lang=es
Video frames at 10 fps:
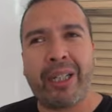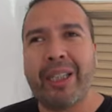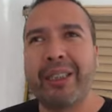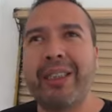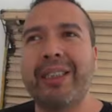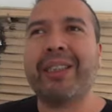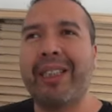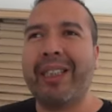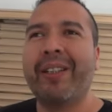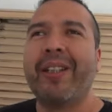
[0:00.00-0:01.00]
Así es
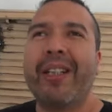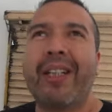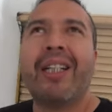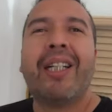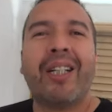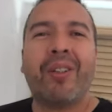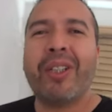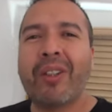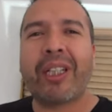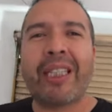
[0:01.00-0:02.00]
que lo
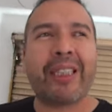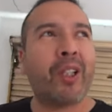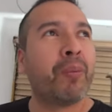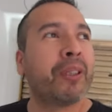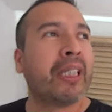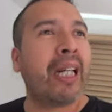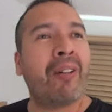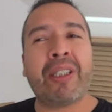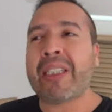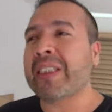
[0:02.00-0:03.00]
único que les quiero mostrar
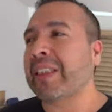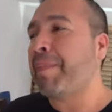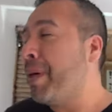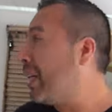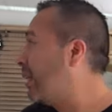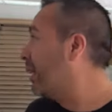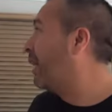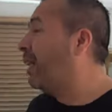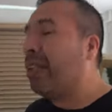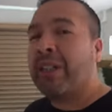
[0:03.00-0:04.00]
ahorita es esta parte,
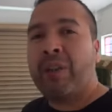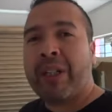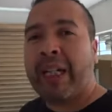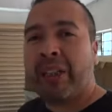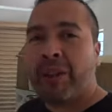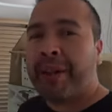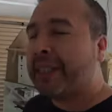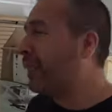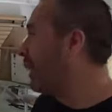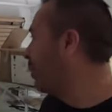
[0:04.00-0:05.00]
que el local todavía
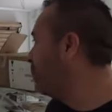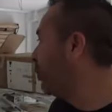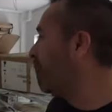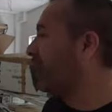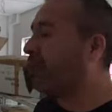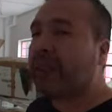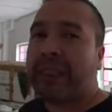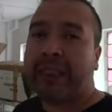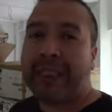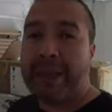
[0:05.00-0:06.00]
sigue con muchas
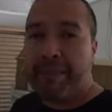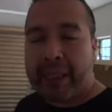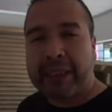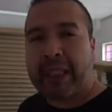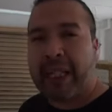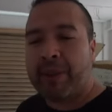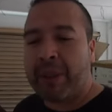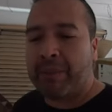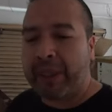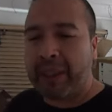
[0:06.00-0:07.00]
cosas y más que acabo
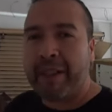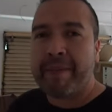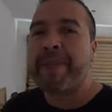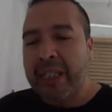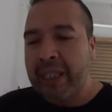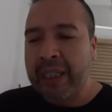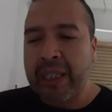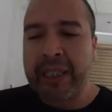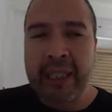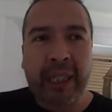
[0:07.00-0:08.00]
de meter y que
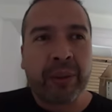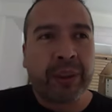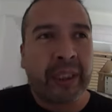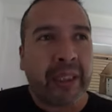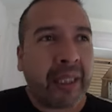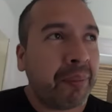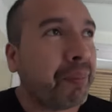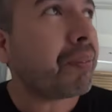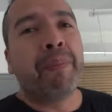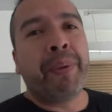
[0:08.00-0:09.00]
aquí en la cocina
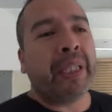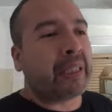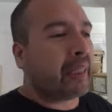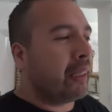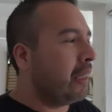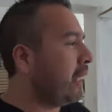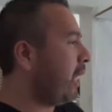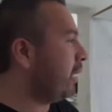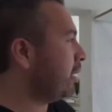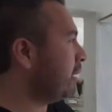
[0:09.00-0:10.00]
pues
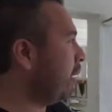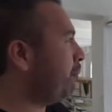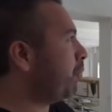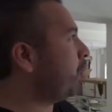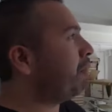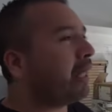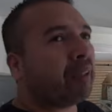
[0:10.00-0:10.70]
ya está un poco más